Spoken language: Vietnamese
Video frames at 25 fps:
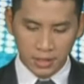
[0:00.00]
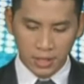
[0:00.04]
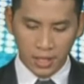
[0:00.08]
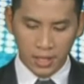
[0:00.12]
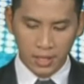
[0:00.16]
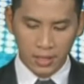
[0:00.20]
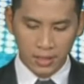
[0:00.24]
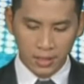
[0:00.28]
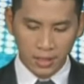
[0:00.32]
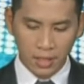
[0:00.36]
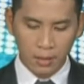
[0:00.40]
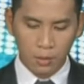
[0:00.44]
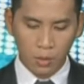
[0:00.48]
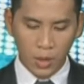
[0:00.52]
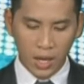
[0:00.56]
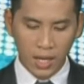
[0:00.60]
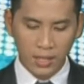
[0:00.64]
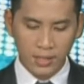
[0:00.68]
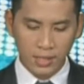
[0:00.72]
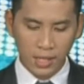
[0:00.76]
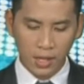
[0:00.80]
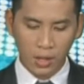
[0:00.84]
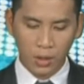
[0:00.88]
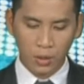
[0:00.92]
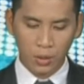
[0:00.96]
văn hóa, xã
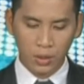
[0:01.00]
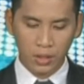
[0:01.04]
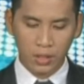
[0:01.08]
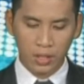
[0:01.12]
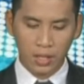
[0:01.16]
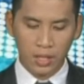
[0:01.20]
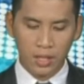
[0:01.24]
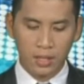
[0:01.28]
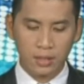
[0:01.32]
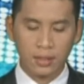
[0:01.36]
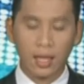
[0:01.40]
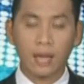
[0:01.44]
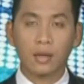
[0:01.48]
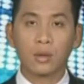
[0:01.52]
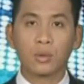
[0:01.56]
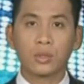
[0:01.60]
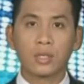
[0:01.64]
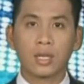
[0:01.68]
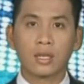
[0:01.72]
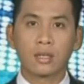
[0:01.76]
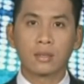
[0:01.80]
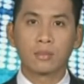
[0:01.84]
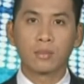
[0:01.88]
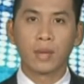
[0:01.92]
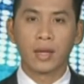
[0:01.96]
hội tại khu vực
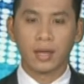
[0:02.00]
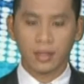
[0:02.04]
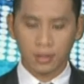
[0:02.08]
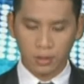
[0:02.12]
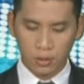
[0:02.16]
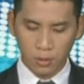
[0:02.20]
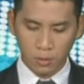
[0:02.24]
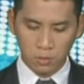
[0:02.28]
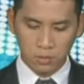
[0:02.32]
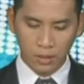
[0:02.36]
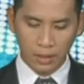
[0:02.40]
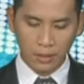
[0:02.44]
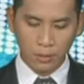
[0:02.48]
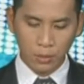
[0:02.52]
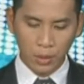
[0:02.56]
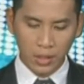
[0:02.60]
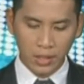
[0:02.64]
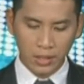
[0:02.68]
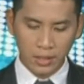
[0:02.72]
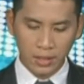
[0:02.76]
miền Trung Tây Nguyên.